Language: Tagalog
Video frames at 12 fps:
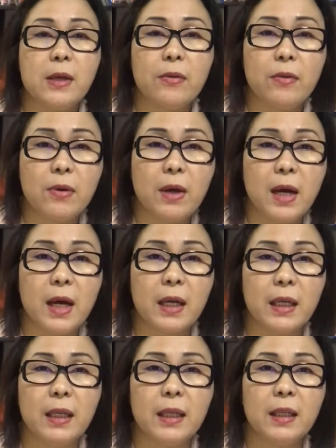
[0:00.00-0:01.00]
na yung
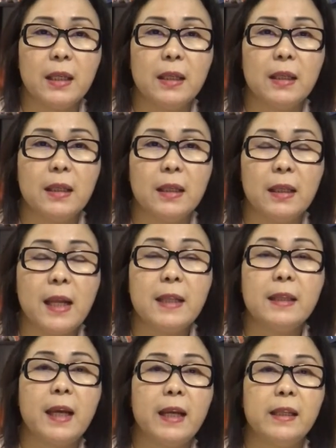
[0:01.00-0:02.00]
aking
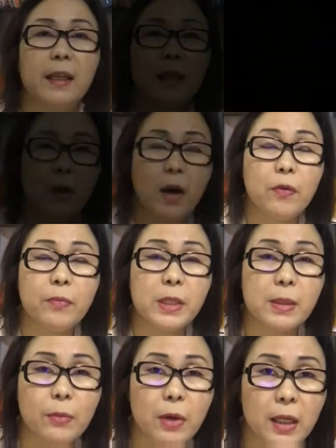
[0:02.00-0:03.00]
land title. Ako
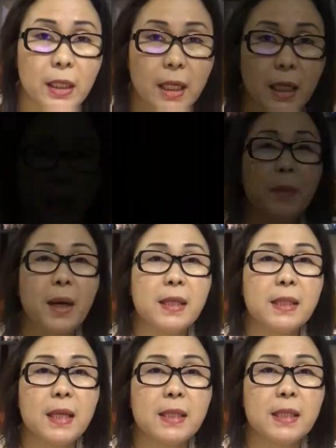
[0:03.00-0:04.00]
mismo ang
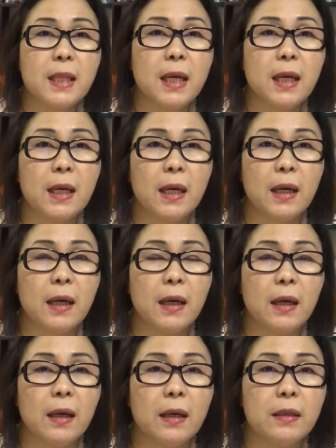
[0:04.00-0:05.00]
nag-process ng
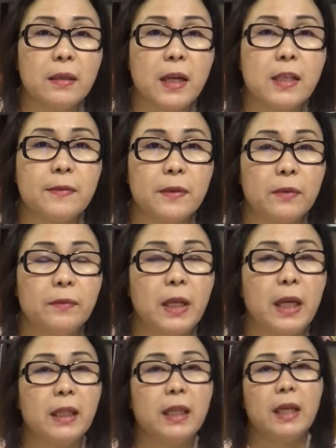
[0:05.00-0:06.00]
uh, transfer of
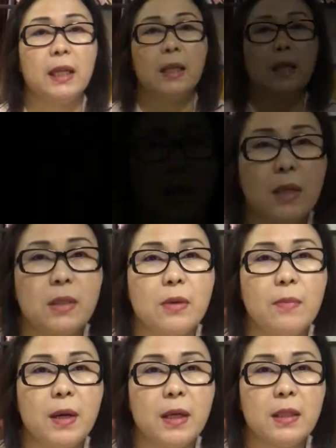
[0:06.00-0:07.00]
title.
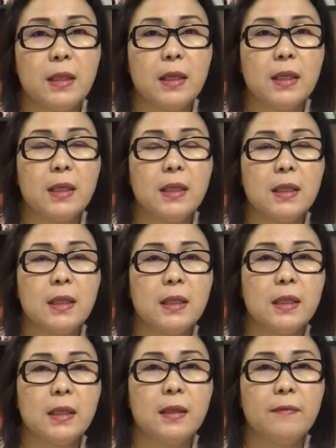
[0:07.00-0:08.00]
So magandang
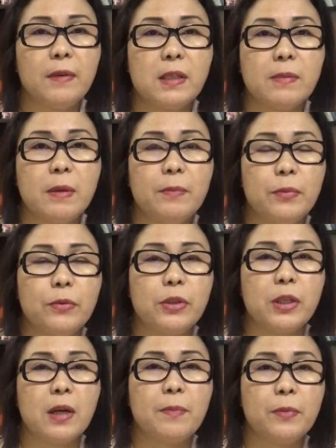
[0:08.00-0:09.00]
investment po
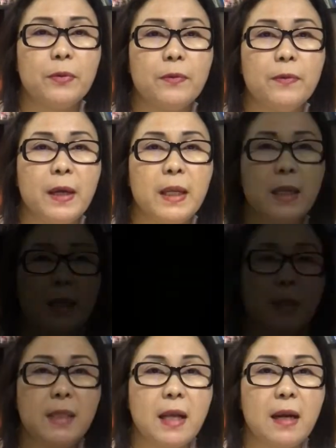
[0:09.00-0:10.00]
siya, proven.
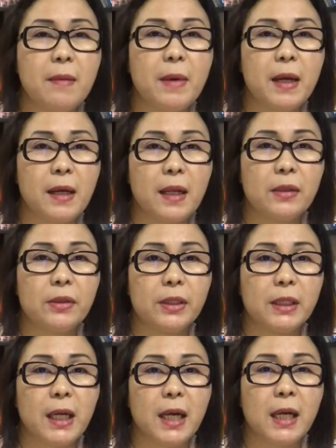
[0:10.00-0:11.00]
Basta lang may
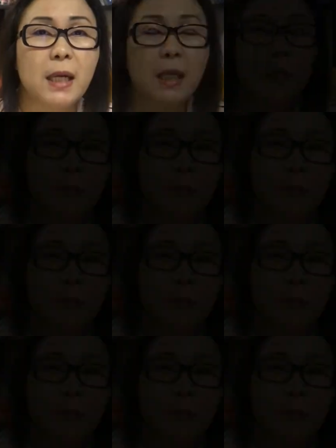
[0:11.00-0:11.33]
renter ka.